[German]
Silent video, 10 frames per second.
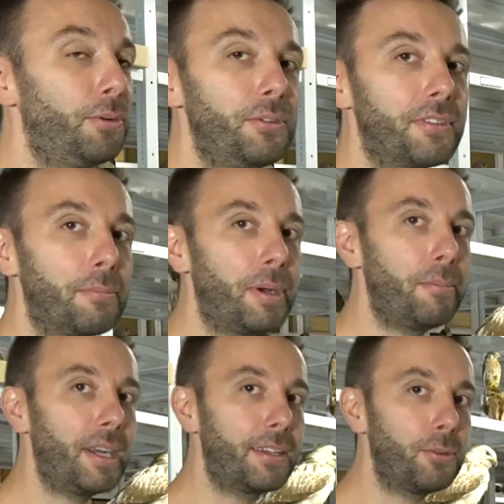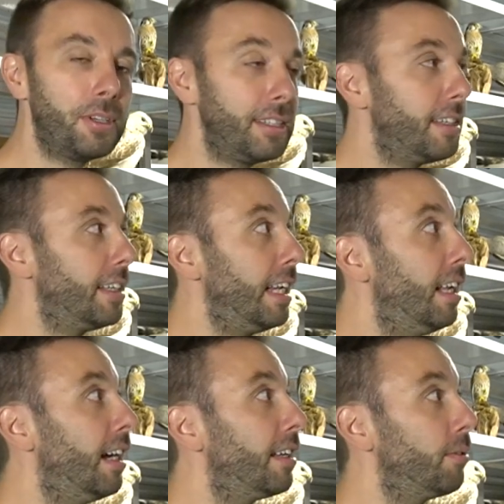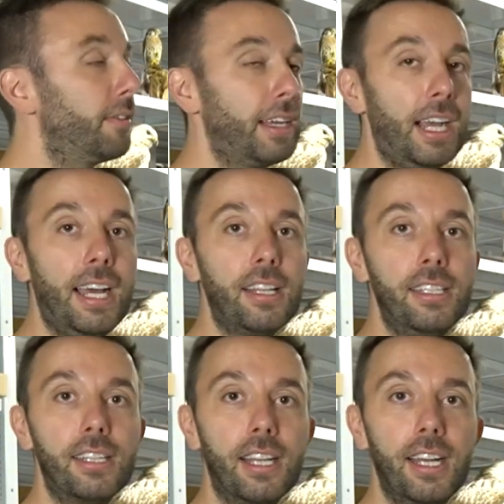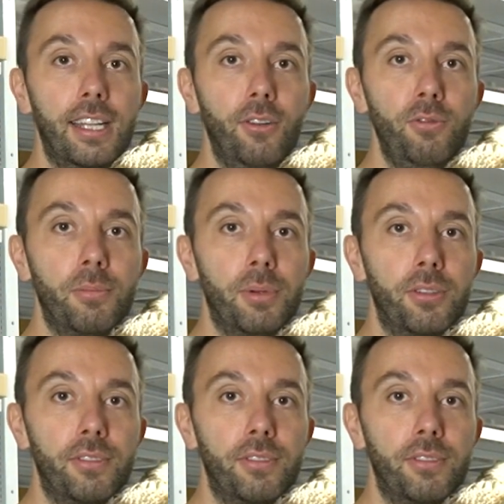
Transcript: unsere Präparatorin, die Daniela, hat unsere Adler hier gerade aufgebaut,